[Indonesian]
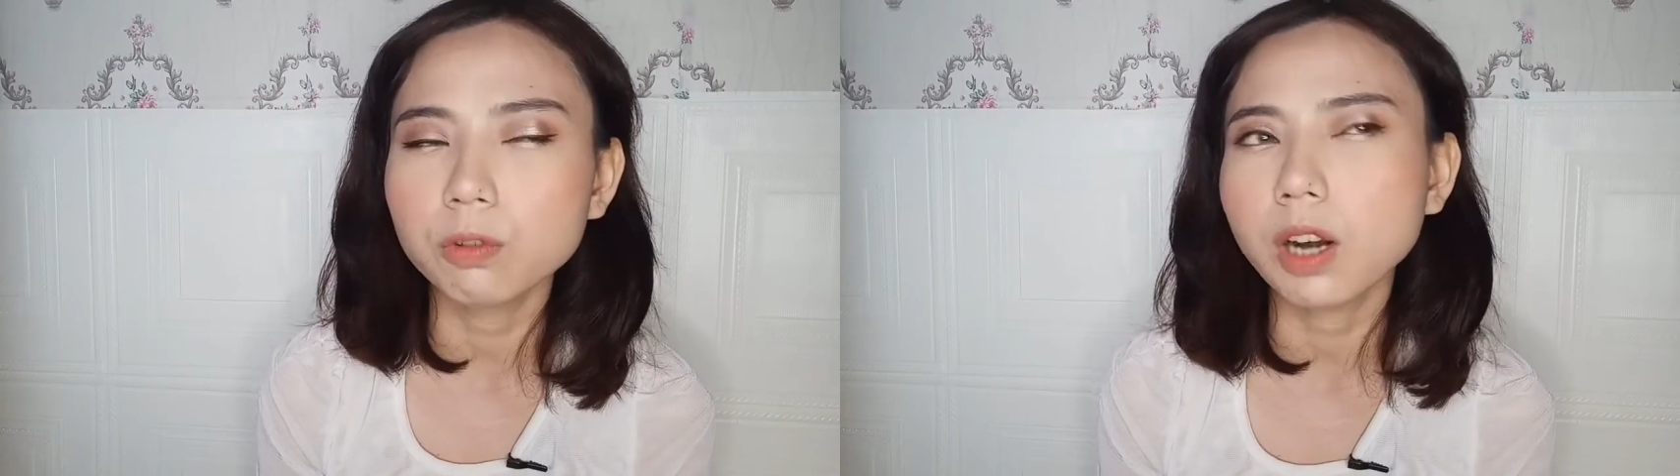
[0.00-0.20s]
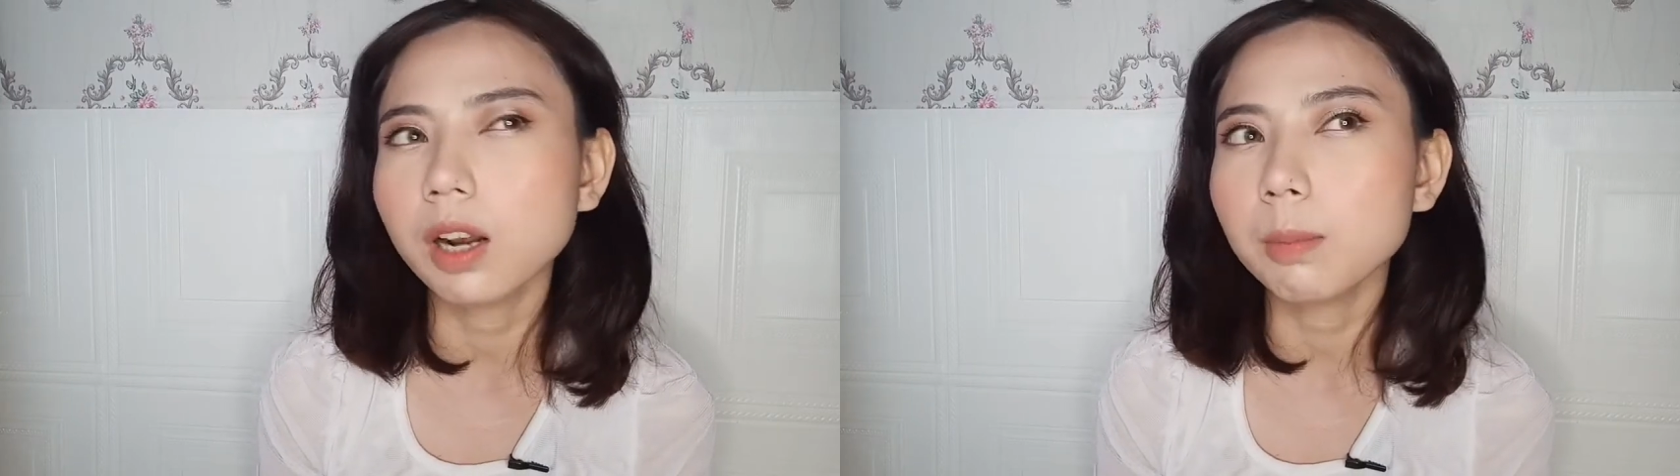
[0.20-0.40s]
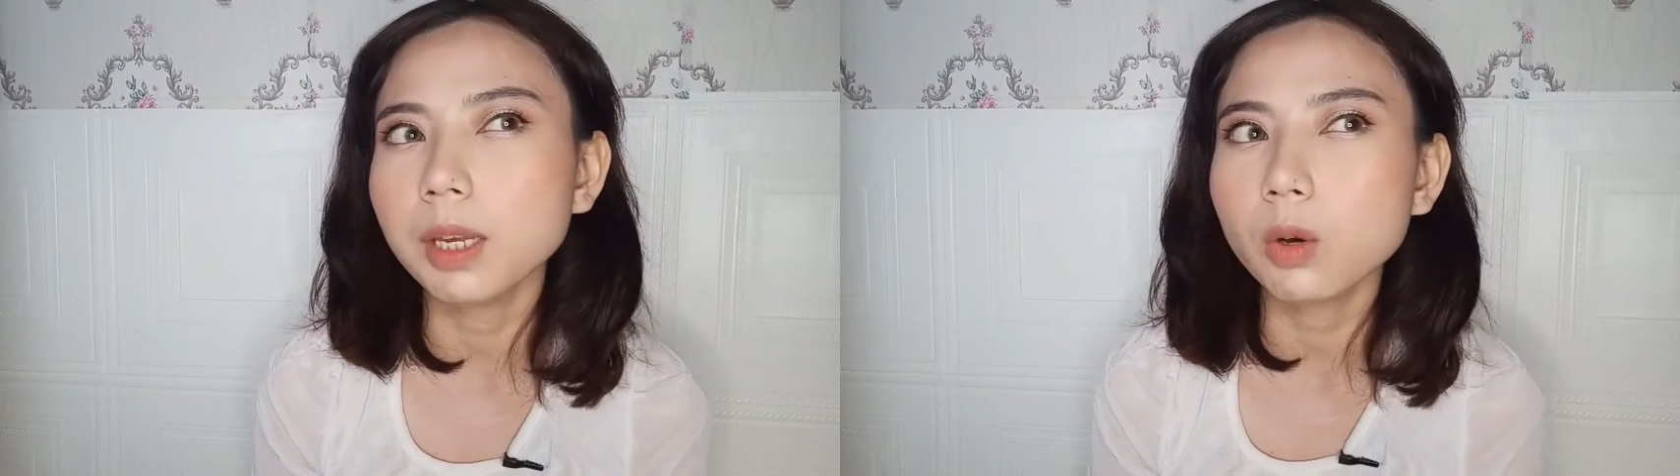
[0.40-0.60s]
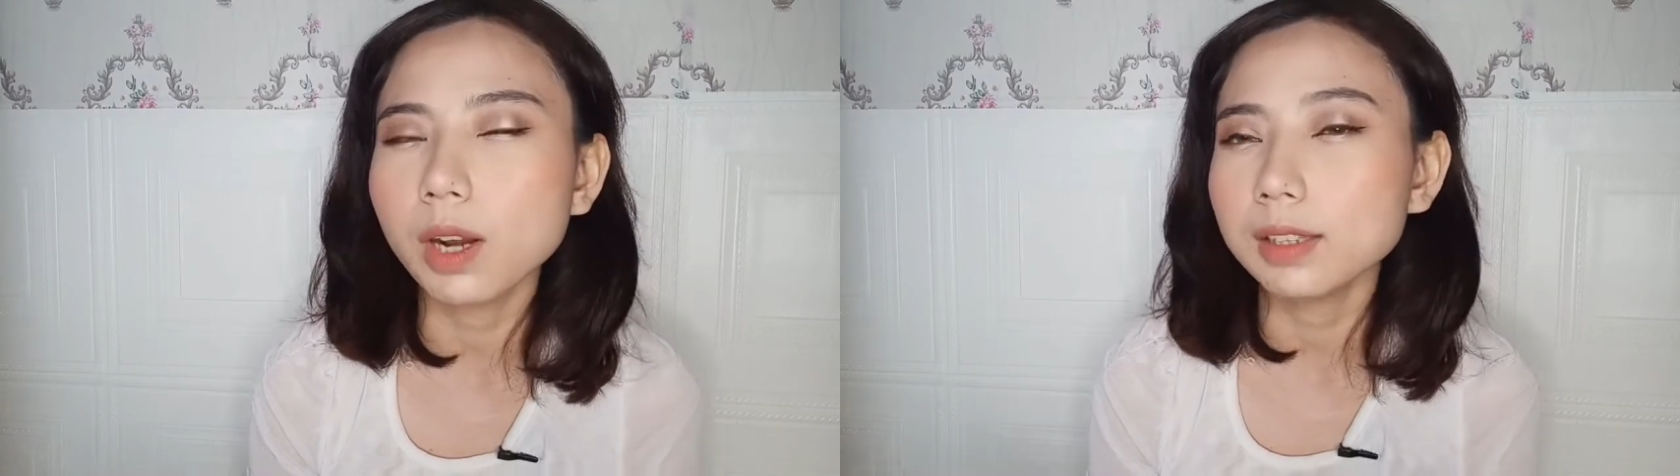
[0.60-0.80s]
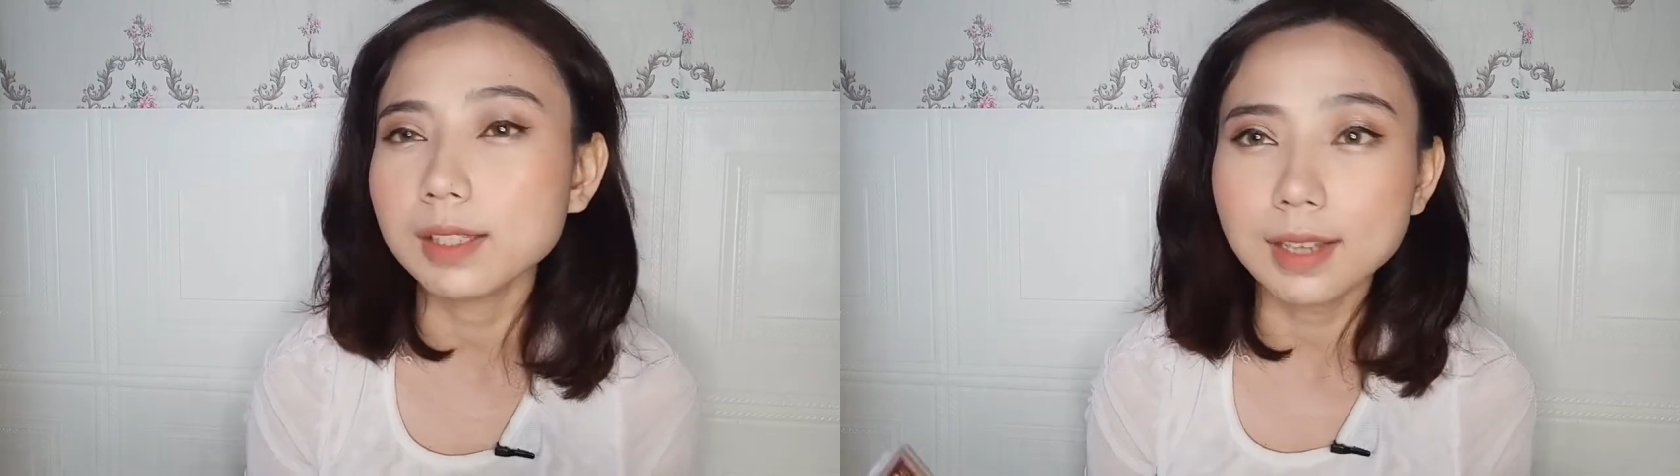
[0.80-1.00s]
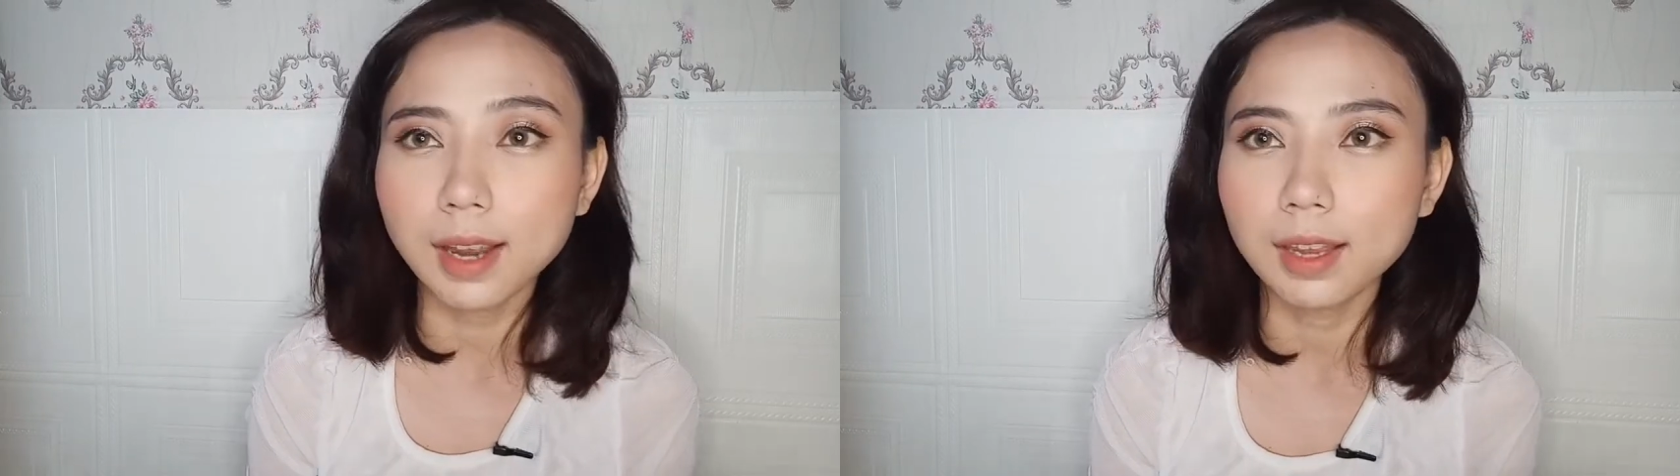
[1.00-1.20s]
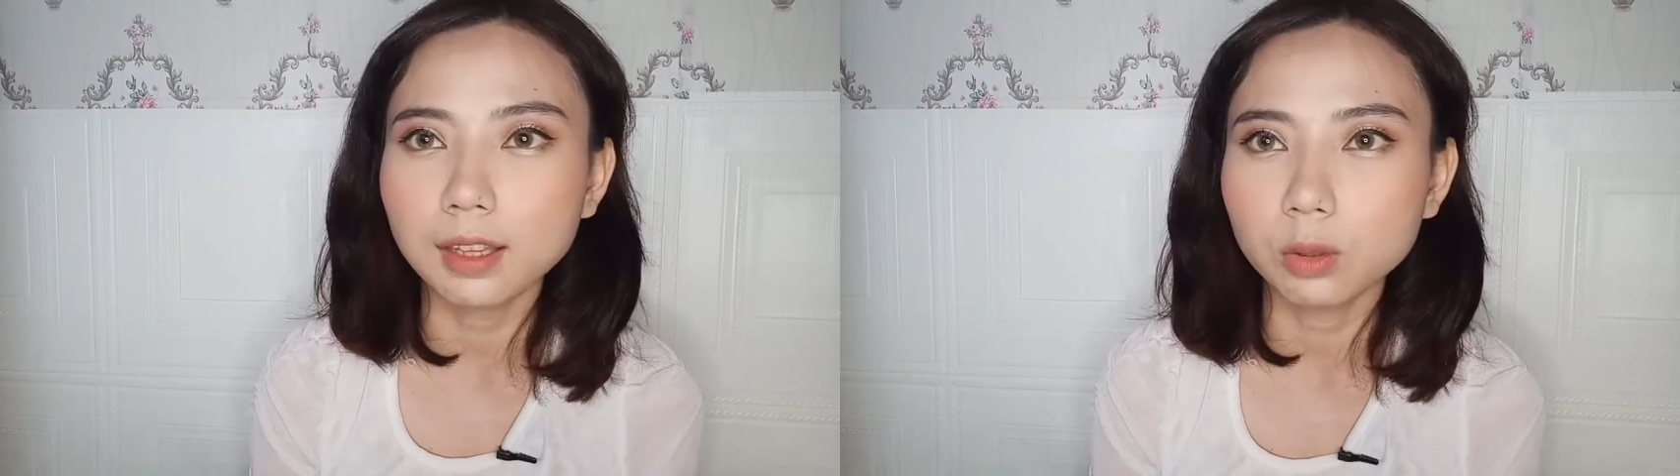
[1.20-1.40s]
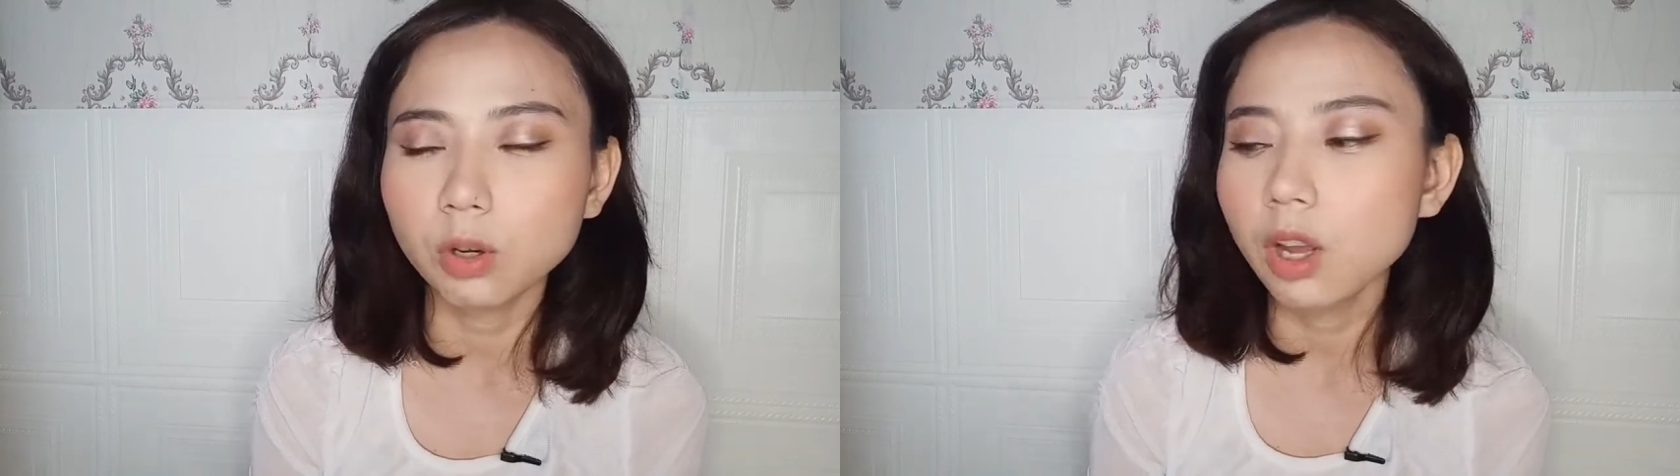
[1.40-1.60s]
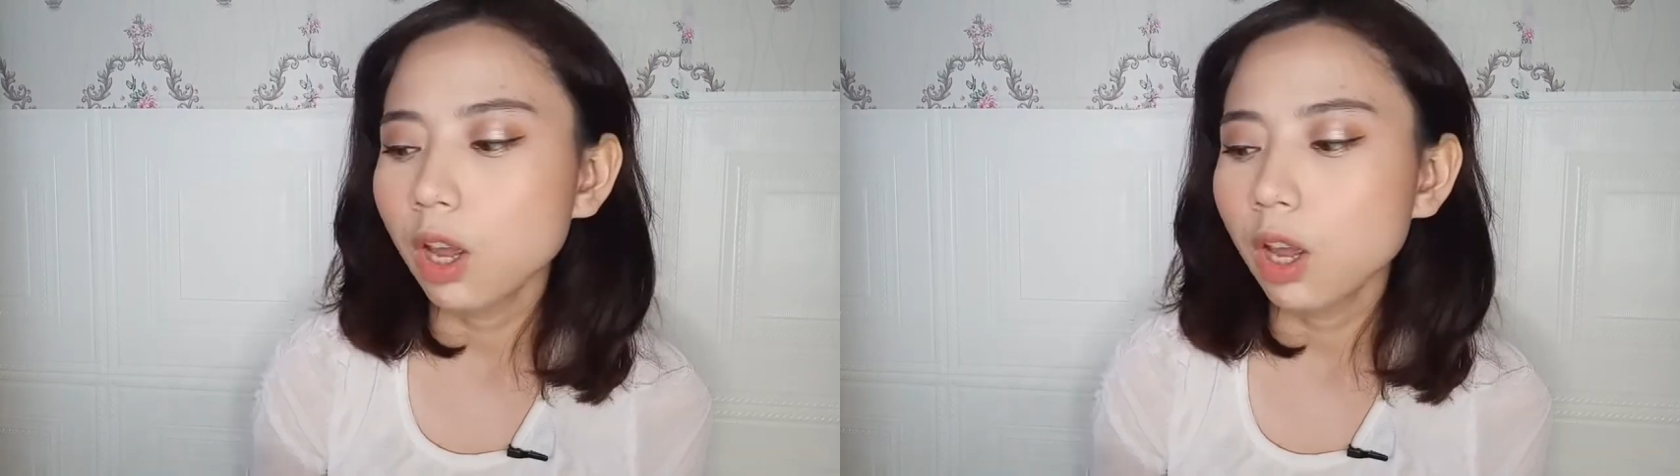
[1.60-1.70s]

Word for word: kurang lebih kualitasnya kayak gitu.